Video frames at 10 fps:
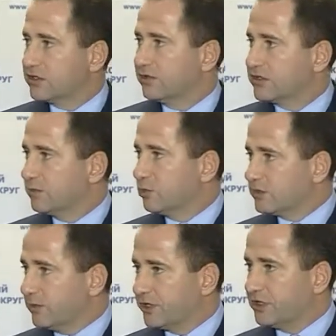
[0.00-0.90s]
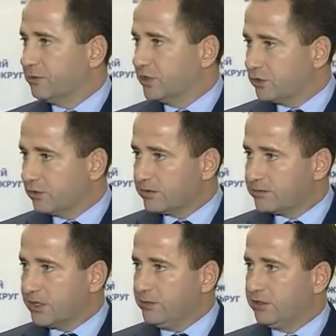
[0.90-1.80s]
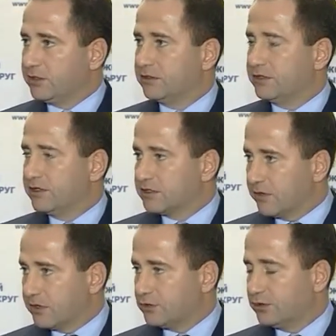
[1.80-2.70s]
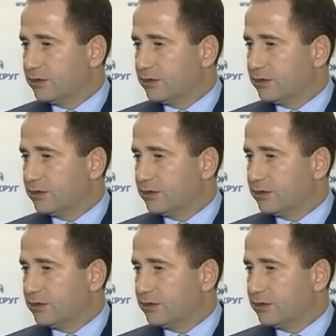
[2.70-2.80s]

соответственно, будет смотреть и по итогам эксперимента, делать свой расчет,